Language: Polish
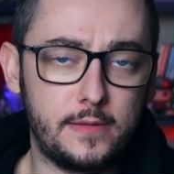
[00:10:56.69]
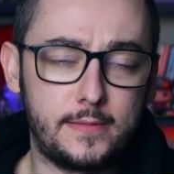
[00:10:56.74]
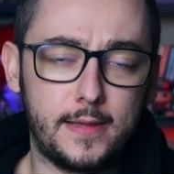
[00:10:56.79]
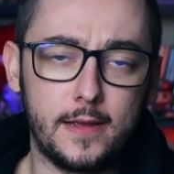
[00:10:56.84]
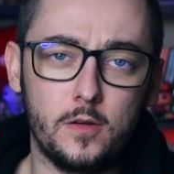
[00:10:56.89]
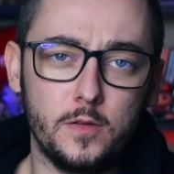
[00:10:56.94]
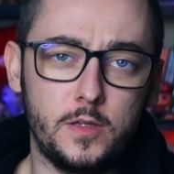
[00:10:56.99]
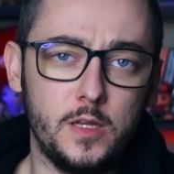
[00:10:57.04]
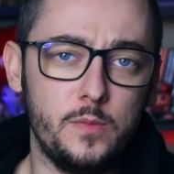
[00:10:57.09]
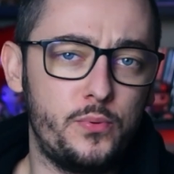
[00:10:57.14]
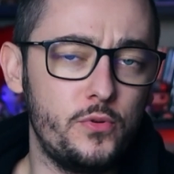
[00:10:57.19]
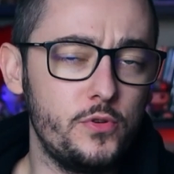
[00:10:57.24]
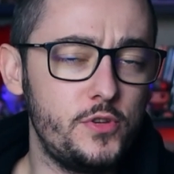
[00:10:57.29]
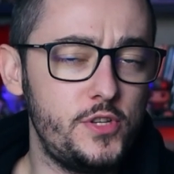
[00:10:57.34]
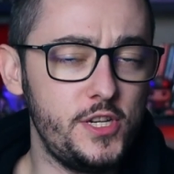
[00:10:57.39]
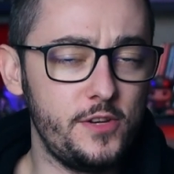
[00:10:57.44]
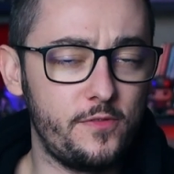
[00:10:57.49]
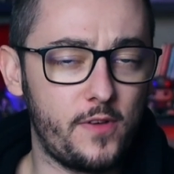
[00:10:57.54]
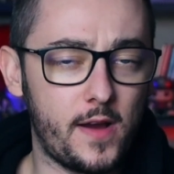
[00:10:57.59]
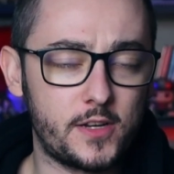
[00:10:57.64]
tego typu
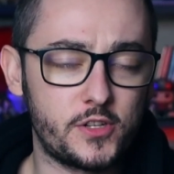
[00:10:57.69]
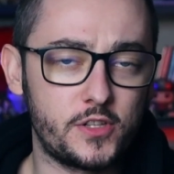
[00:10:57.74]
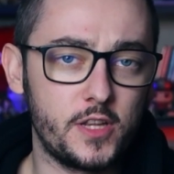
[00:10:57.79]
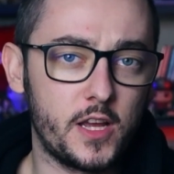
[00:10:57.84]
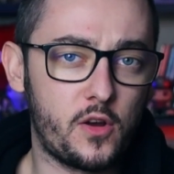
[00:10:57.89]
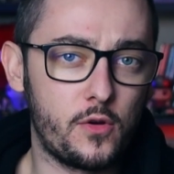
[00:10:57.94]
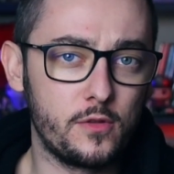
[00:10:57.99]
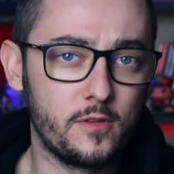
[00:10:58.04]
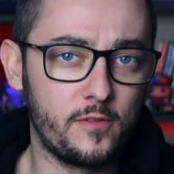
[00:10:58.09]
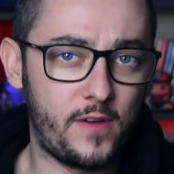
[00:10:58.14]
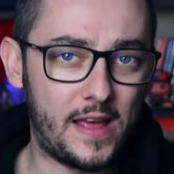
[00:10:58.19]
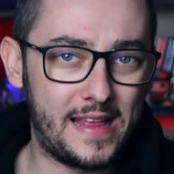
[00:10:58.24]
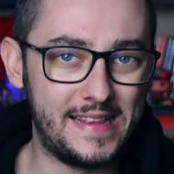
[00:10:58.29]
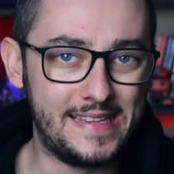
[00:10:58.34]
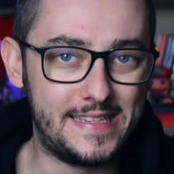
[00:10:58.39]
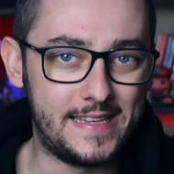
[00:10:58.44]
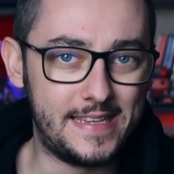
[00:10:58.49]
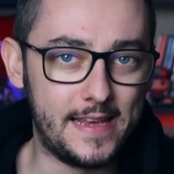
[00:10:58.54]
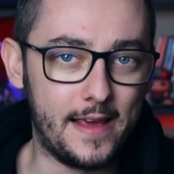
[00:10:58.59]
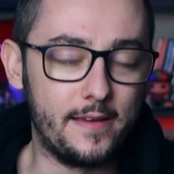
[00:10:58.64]
dziwaczne
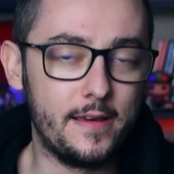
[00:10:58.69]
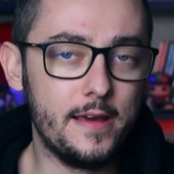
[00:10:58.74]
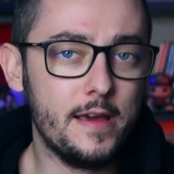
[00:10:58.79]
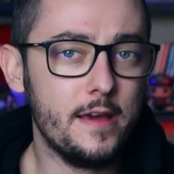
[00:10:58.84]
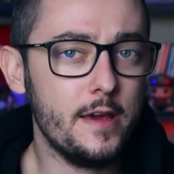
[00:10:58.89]
konwencje.